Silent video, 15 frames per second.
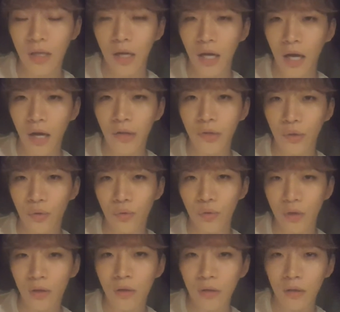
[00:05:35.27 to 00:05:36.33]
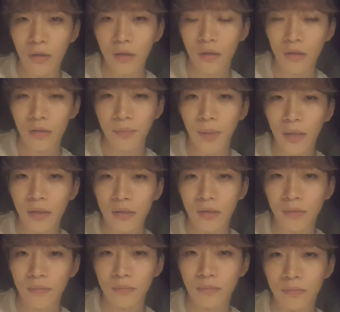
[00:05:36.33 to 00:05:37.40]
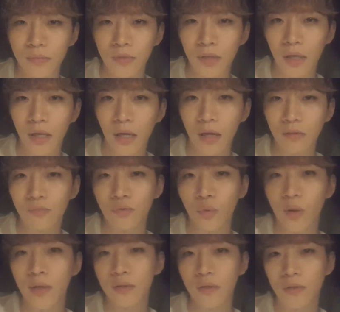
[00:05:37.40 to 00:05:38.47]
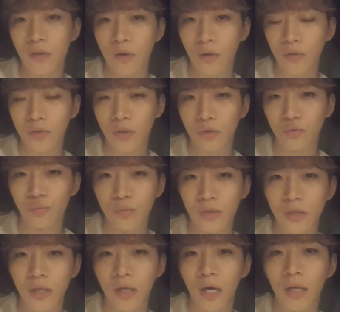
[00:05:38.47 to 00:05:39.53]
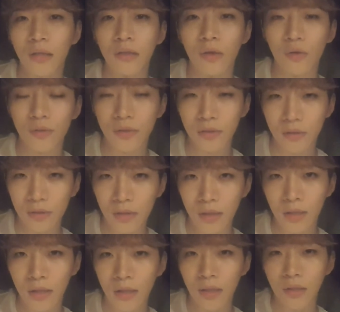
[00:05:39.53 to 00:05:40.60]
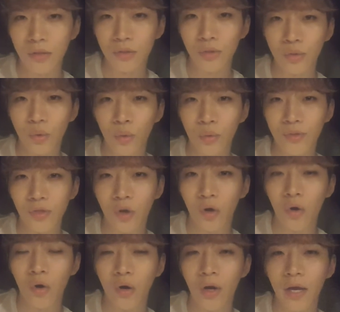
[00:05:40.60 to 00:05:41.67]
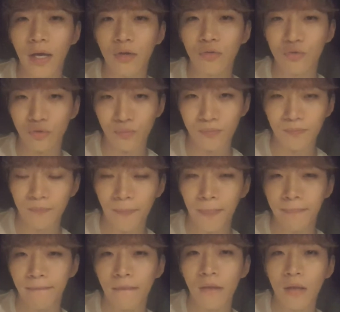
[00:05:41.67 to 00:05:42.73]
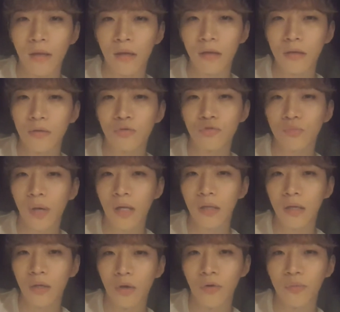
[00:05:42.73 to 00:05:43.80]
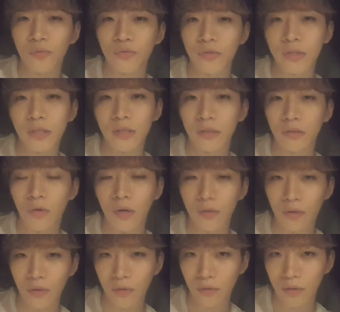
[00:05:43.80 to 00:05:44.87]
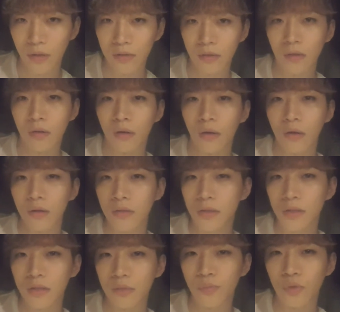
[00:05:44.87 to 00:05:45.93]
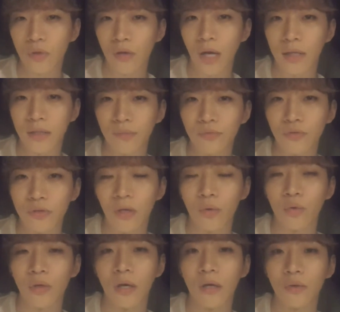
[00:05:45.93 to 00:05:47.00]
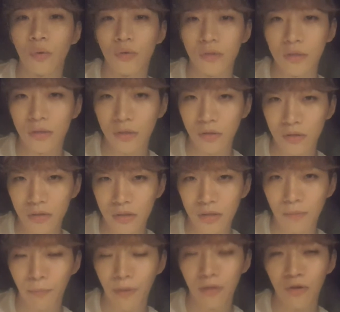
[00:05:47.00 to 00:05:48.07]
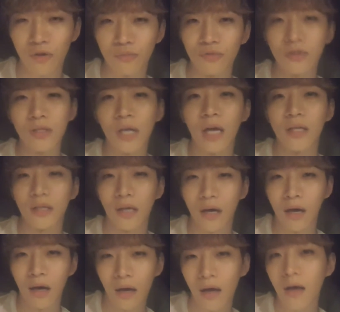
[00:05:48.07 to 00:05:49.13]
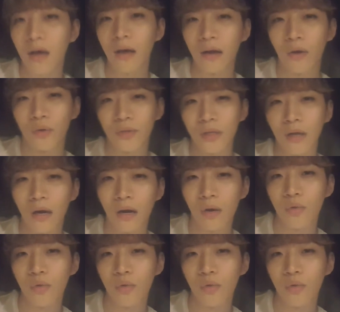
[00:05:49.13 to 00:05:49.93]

하게 되었고요. 그만큼 제 가슴 속에 있어서 저를 움직이게 하는 것은 또 저의 꿈, 그 꿈 안에 여러분들이 있는 것 같아요. 그래서 지금 저를 가장 불타오르게 하는 것은 역시 팬 여러분들이 아닐까라고 생각을 하고